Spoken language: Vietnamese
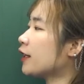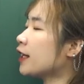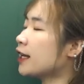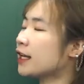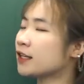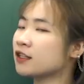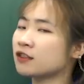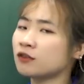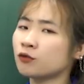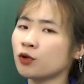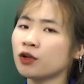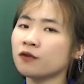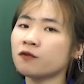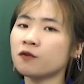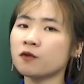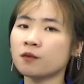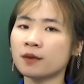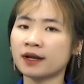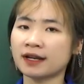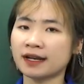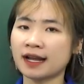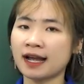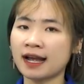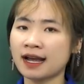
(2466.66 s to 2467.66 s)
để thuyết phục
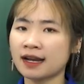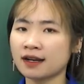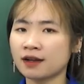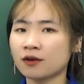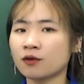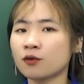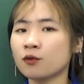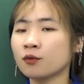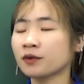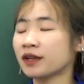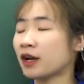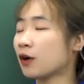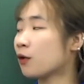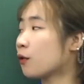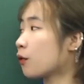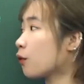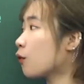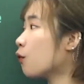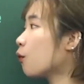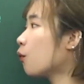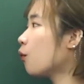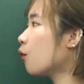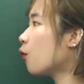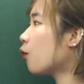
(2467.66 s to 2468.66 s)
bạn A là cùng nhau
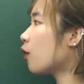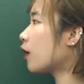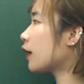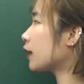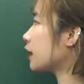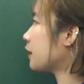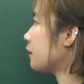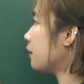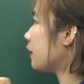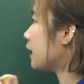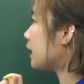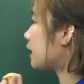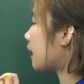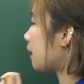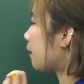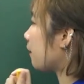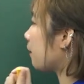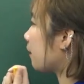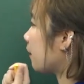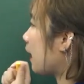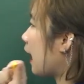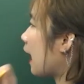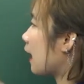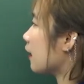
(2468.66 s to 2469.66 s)
cùng mua cái TV
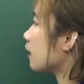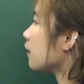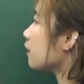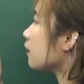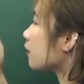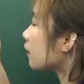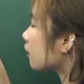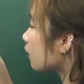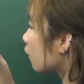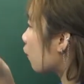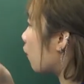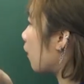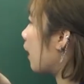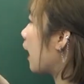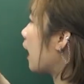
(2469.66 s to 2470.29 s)
hãng cùng